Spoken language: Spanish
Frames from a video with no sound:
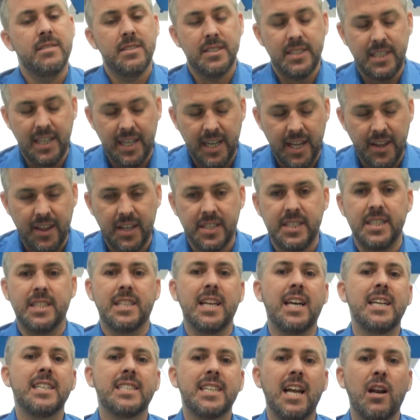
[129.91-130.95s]
Si
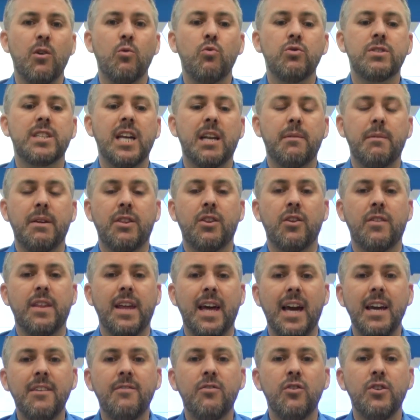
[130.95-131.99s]
necesitáis algún servicio
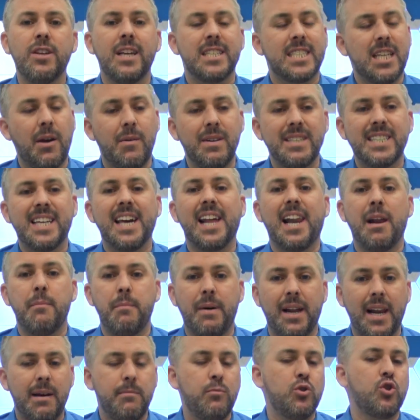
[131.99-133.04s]
de iPhone ya sabéis que
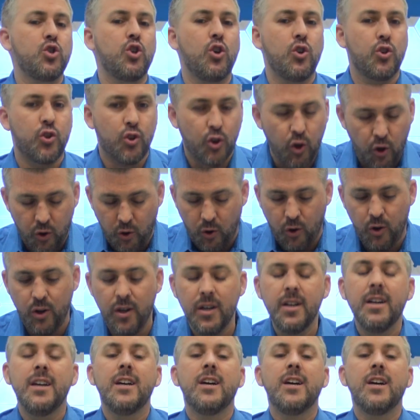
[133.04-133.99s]
reparamos todo.